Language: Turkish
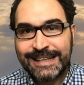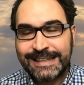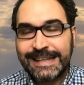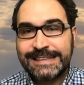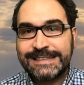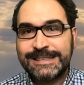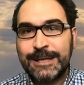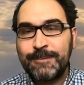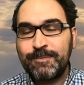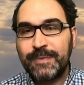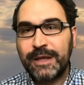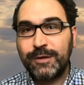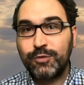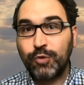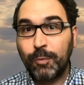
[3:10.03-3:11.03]
Neyse
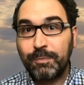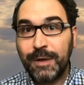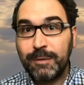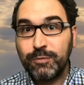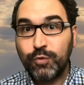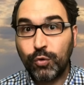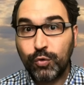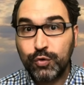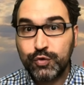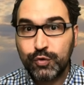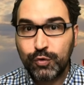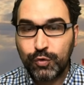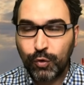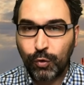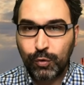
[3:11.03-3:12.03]
e, toplam 9
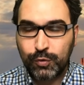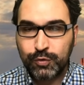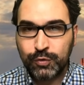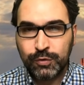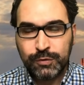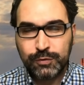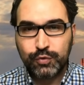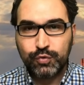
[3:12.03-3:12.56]
ülke oldu.